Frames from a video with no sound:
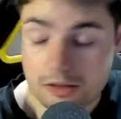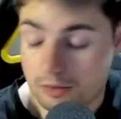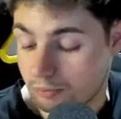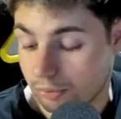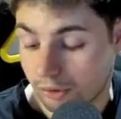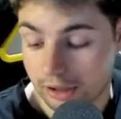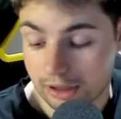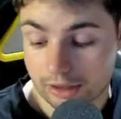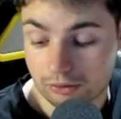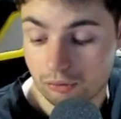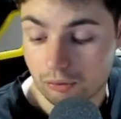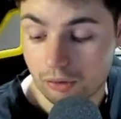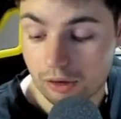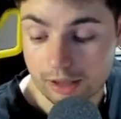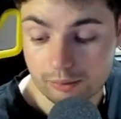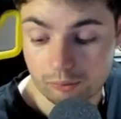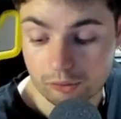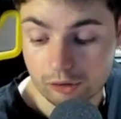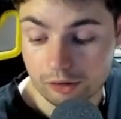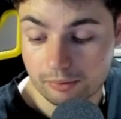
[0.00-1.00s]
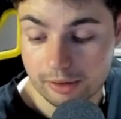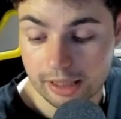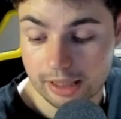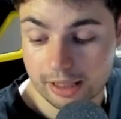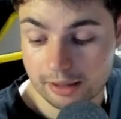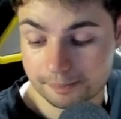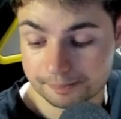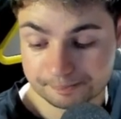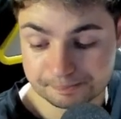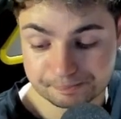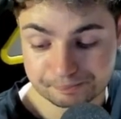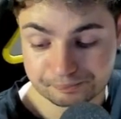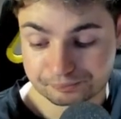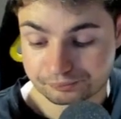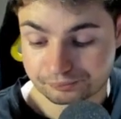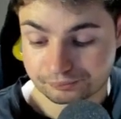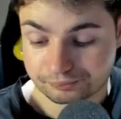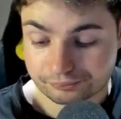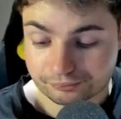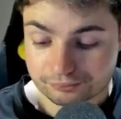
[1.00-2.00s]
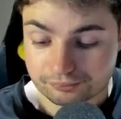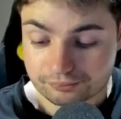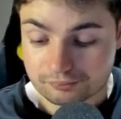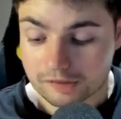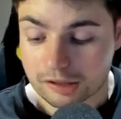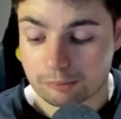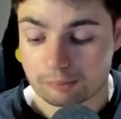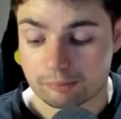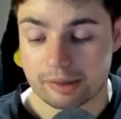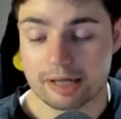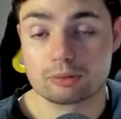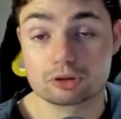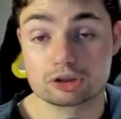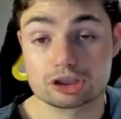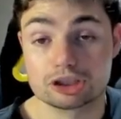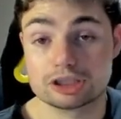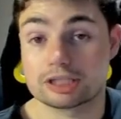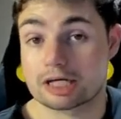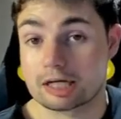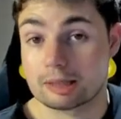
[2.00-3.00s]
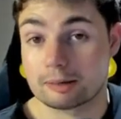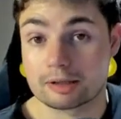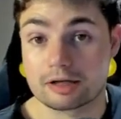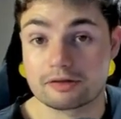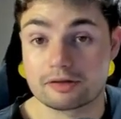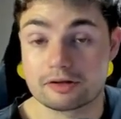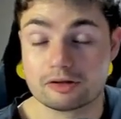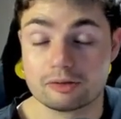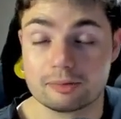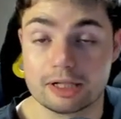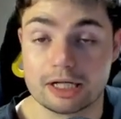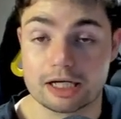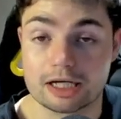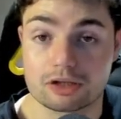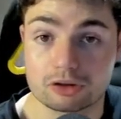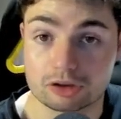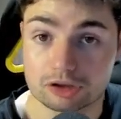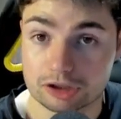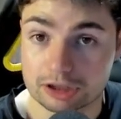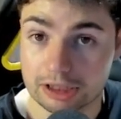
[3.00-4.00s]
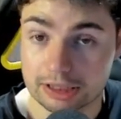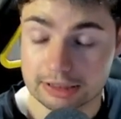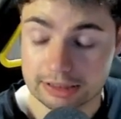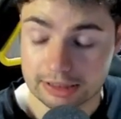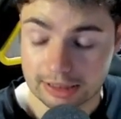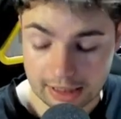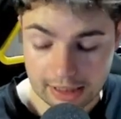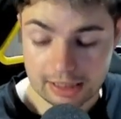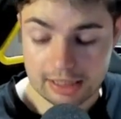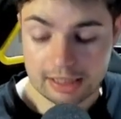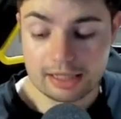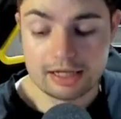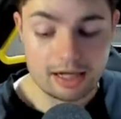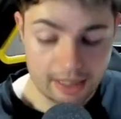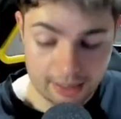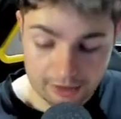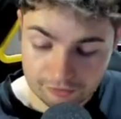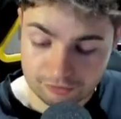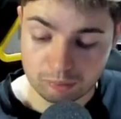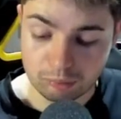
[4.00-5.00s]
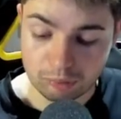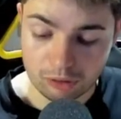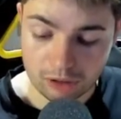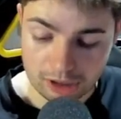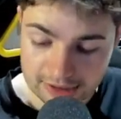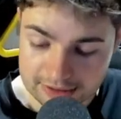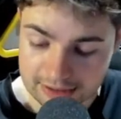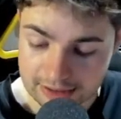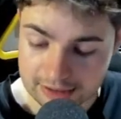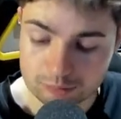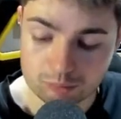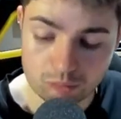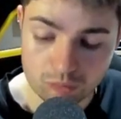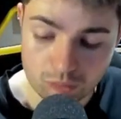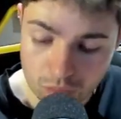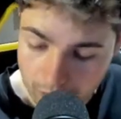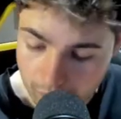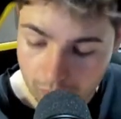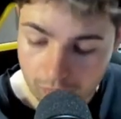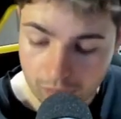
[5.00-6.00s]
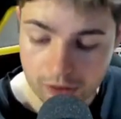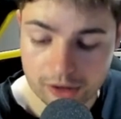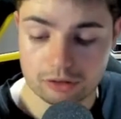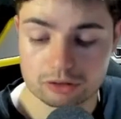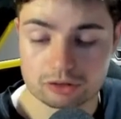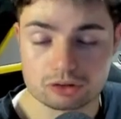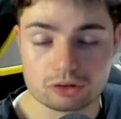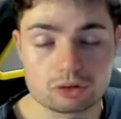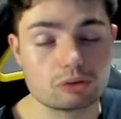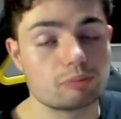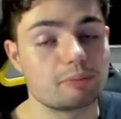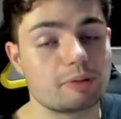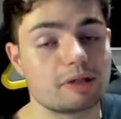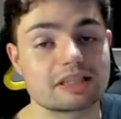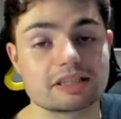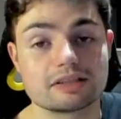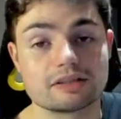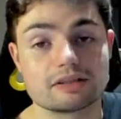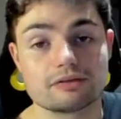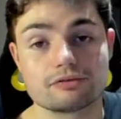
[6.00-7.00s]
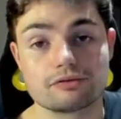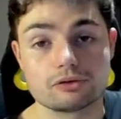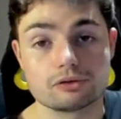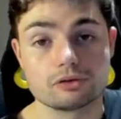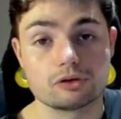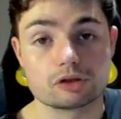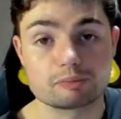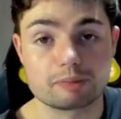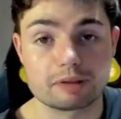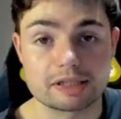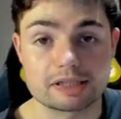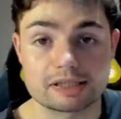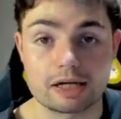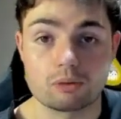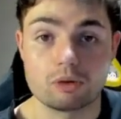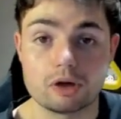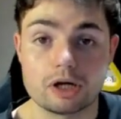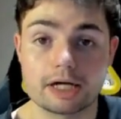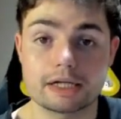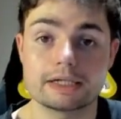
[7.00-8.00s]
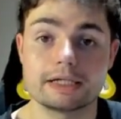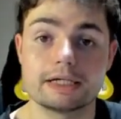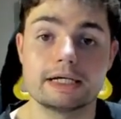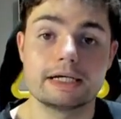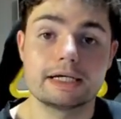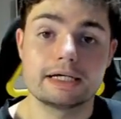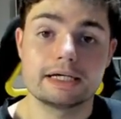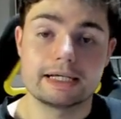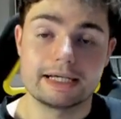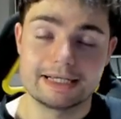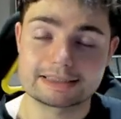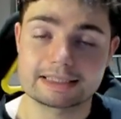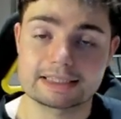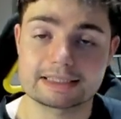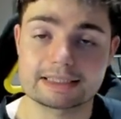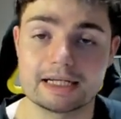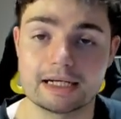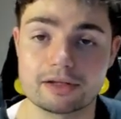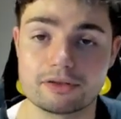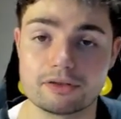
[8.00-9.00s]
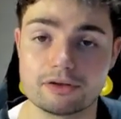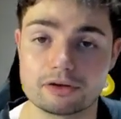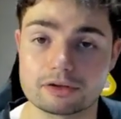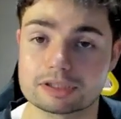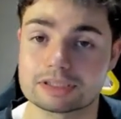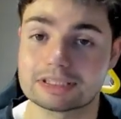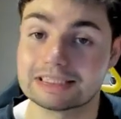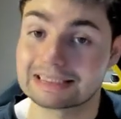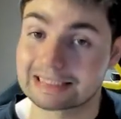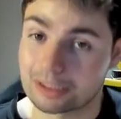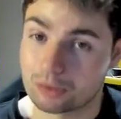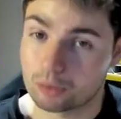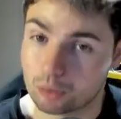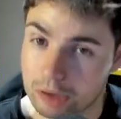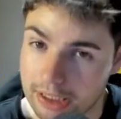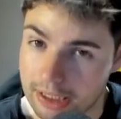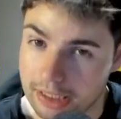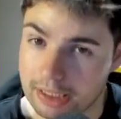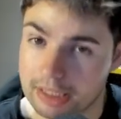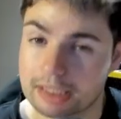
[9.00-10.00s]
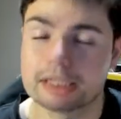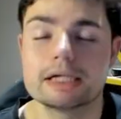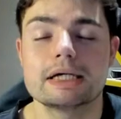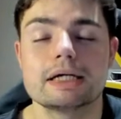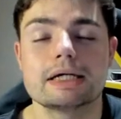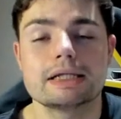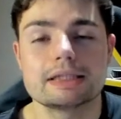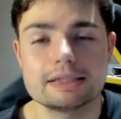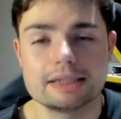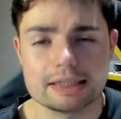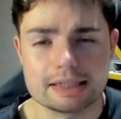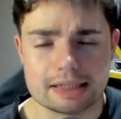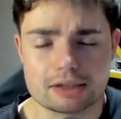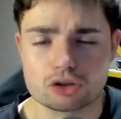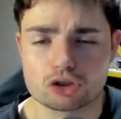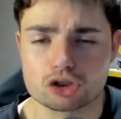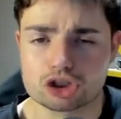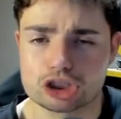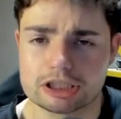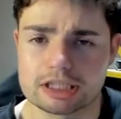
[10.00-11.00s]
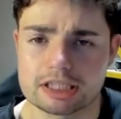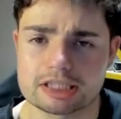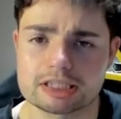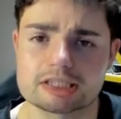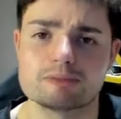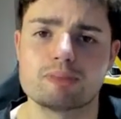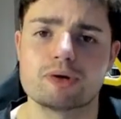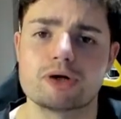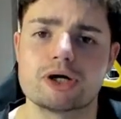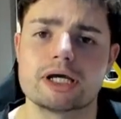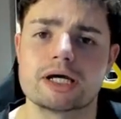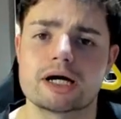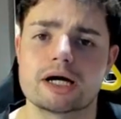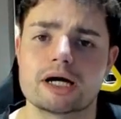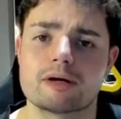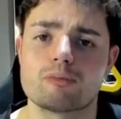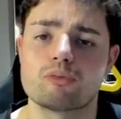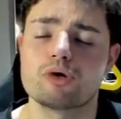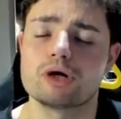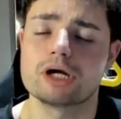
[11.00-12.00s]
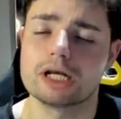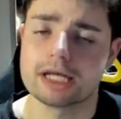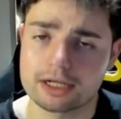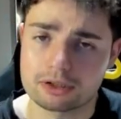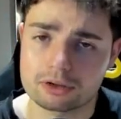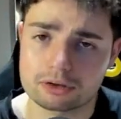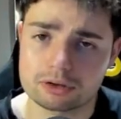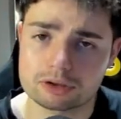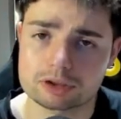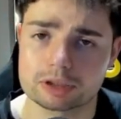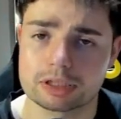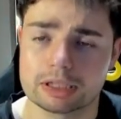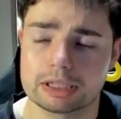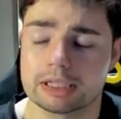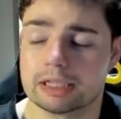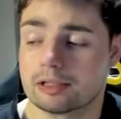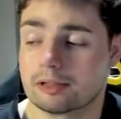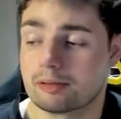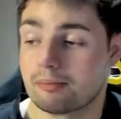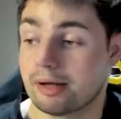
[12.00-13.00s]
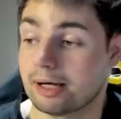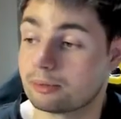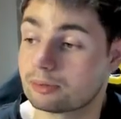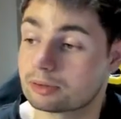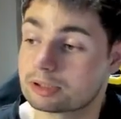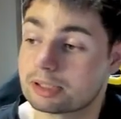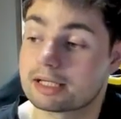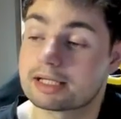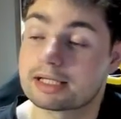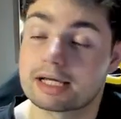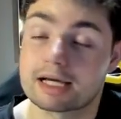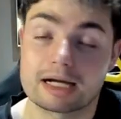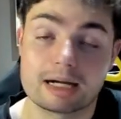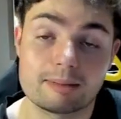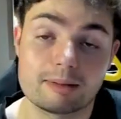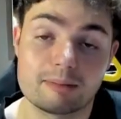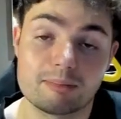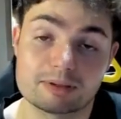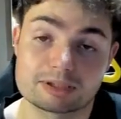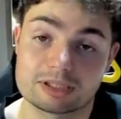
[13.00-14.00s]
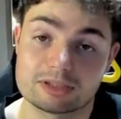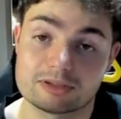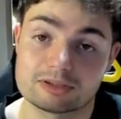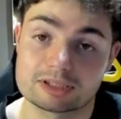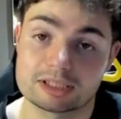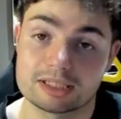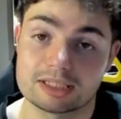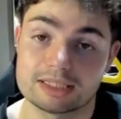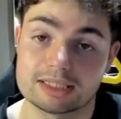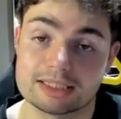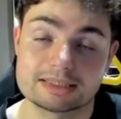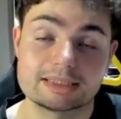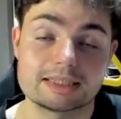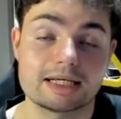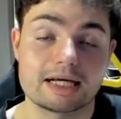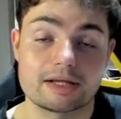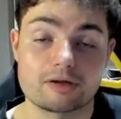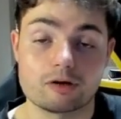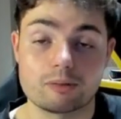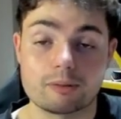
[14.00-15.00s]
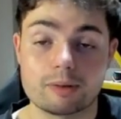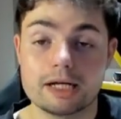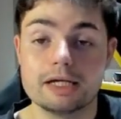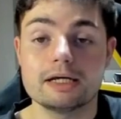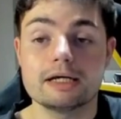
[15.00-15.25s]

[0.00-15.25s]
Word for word: pueden jugar muy bien. Veremos si se acaban haciendo bien las cosas hay futbolistas muy buenos con un presente y un futuro espectacular. Esta selección, si se cuida, tiene cositas y puede llegar muy lejos. Veremos a ver qué acaba pasando este, este año, ¿vale?